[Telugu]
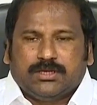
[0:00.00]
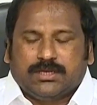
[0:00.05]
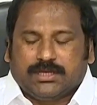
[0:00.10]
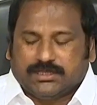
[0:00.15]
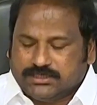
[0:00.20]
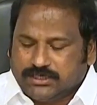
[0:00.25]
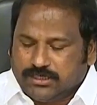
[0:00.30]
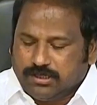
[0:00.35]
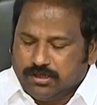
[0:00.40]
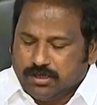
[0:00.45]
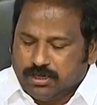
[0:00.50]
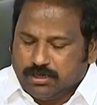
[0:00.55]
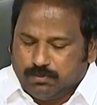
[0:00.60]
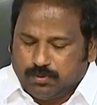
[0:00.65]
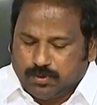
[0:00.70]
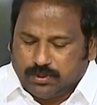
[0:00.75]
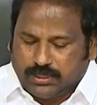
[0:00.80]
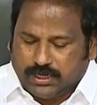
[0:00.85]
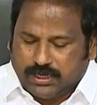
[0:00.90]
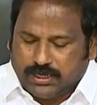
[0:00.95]
గజదొంగల
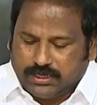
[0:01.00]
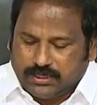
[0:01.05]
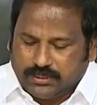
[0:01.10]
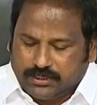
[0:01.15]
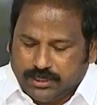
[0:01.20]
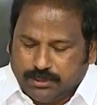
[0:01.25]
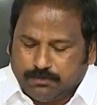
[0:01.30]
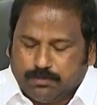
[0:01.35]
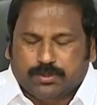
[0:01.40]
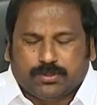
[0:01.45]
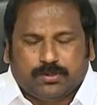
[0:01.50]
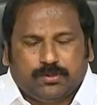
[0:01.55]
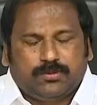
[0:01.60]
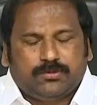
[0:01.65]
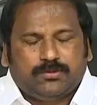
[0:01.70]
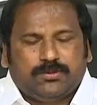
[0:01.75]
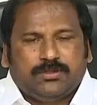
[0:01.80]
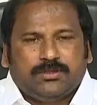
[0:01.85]
ముట్టా టీముకు